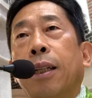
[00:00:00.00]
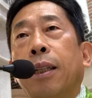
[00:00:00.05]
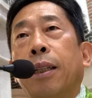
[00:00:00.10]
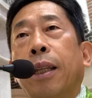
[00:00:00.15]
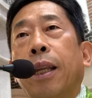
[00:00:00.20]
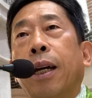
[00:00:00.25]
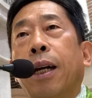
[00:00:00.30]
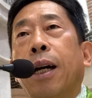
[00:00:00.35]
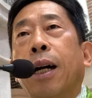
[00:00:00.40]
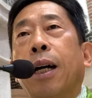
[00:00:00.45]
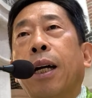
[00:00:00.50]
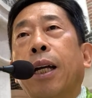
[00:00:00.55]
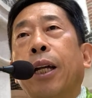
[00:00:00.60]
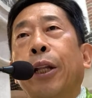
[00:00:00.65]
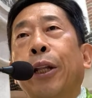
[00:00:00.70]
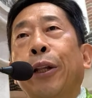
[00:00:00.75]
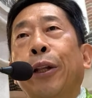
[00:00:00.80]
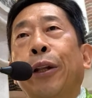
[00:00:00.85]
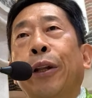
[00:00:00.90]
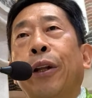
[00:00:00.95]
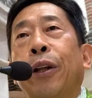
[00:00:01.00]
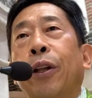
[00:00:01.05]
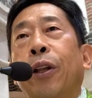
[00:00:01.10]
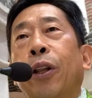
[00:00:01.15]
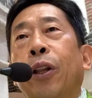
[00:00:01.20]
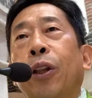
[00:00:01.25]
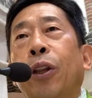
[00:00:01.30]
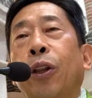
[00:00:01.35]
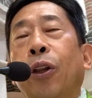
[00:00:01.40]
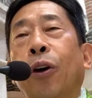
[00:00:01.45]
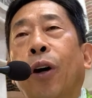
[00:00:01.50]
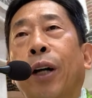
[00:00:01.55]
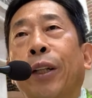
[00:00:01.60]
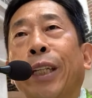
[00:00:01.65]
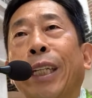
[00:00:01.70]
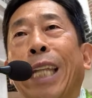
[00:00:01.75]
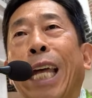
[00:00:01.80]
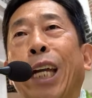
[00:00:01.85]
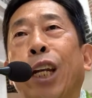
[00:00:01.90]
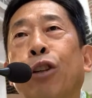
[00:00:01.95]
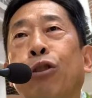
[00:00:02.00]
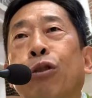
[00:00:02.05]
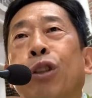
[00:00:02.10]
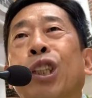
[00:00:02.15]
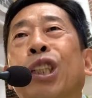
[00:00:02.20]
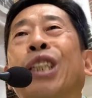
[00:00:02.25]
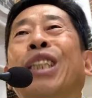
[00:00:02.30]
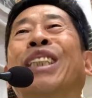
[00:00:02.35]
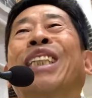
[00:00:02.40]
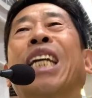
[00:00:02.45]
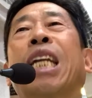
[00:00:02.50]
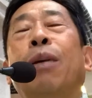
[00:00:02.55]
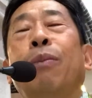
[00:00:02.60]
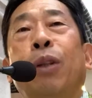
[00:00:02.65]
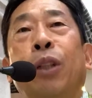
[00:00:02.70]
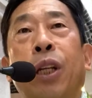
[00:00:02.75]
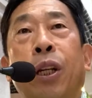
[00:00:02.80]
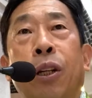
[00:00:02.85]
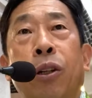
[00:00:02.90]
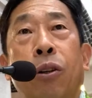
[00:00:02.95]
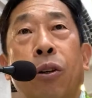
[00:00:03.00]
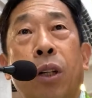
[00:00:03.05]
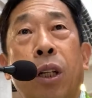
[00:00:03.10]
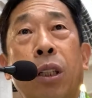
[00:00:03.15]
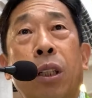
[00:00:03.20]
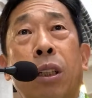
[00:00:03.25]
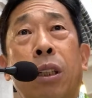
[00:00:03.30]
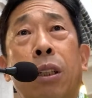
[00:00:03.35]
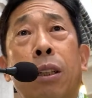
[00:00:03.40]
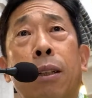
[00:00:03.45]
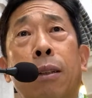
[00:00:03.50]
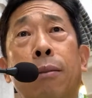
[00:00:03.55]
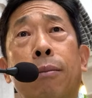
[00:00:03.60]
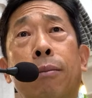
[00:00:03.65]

내가 너한테 나눠주는 그 사람이 되는 거라니까.